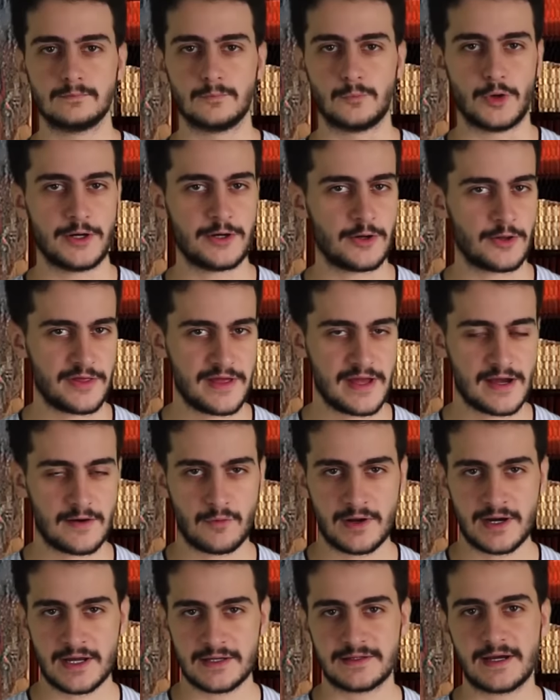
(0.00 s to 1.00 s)
Buenos días,
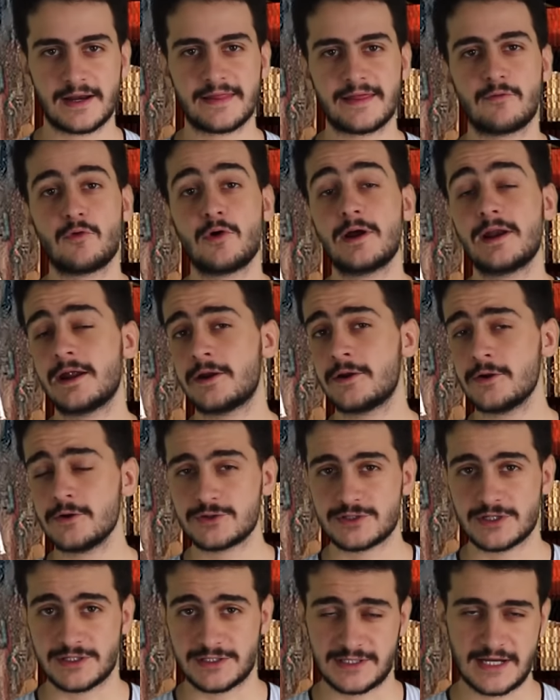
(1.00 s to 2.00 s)
buenas tardes, buenas
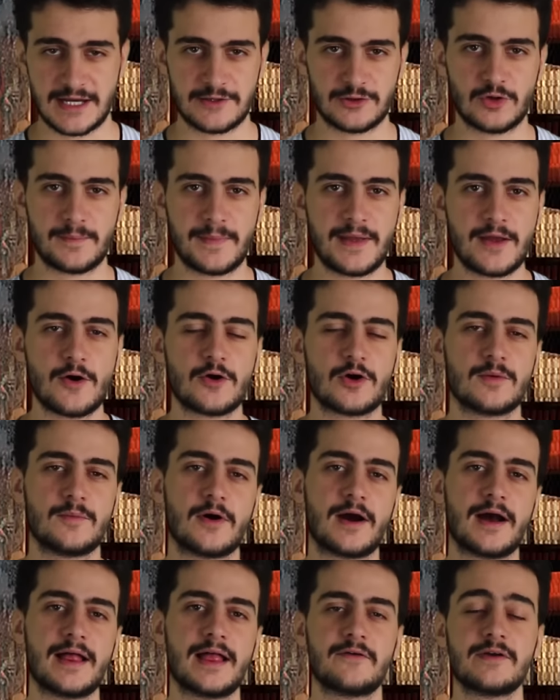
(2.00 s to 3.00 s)
noches. Sean domingo como
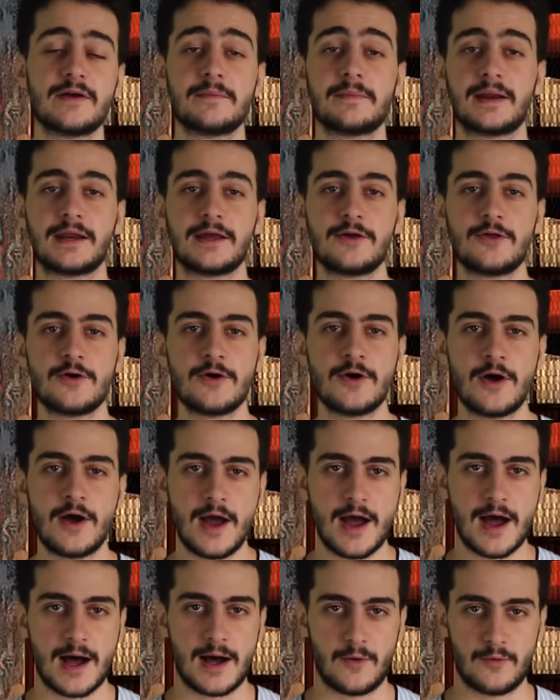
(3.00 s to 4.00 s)
cada bienvenido
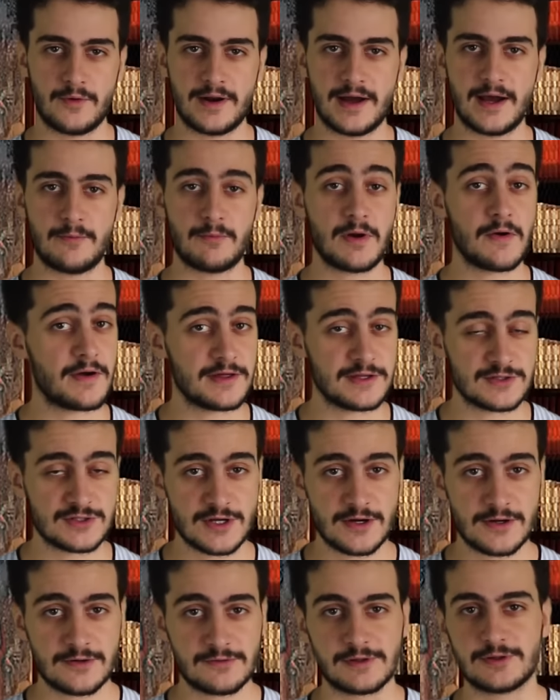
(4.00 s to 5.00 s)
a una nueva
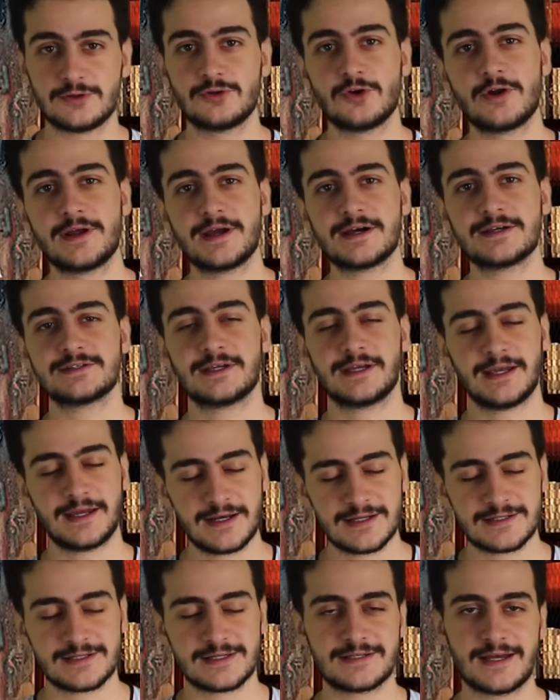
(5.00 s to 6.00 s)
edición de Historias
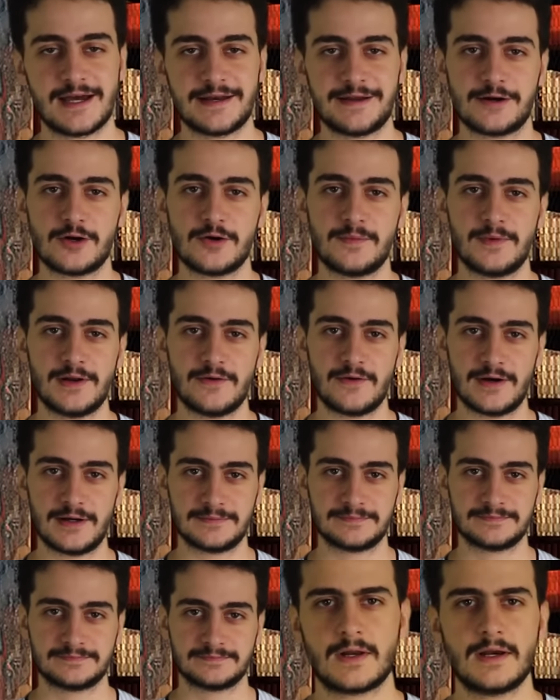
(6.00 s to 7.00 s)
Innecesarias. ¿Cómo les
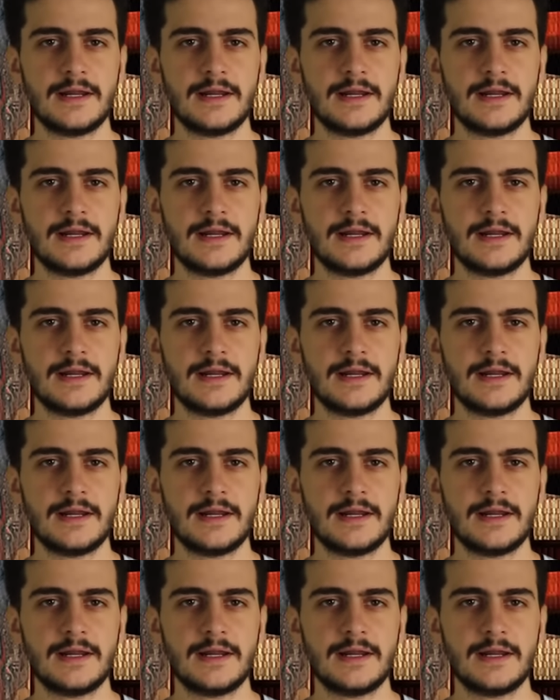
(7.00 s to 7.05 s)
va?